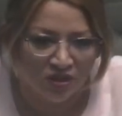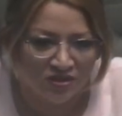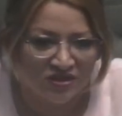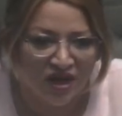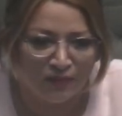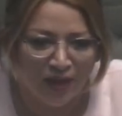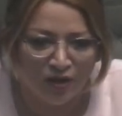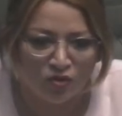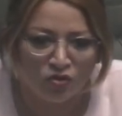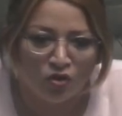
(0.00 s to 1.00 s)
Se
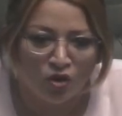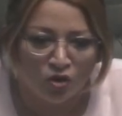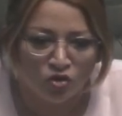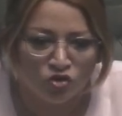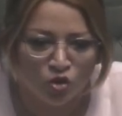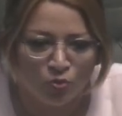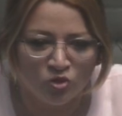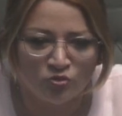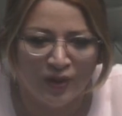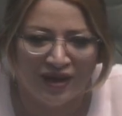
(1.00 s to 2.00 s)
armaron los
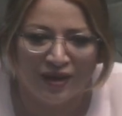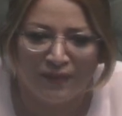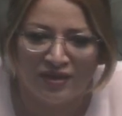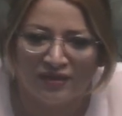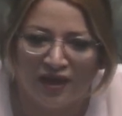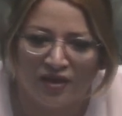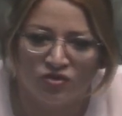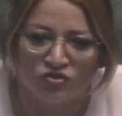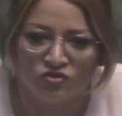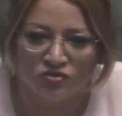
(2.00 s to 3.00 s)
grupos
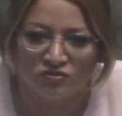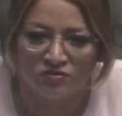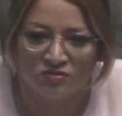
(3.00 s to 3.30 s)
parlamentarios,